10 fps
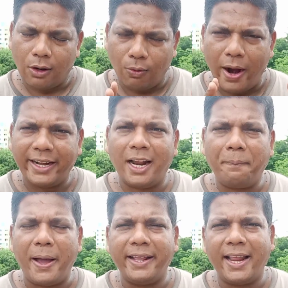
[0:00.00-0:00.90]

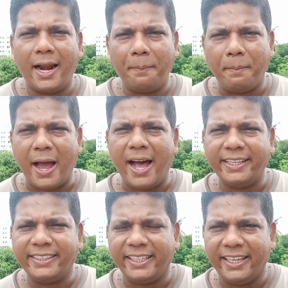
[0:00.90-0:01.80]
क्वार्टर फाइनल
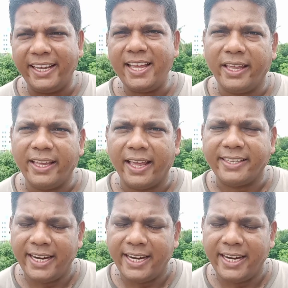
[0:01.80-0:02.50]
मैच की ये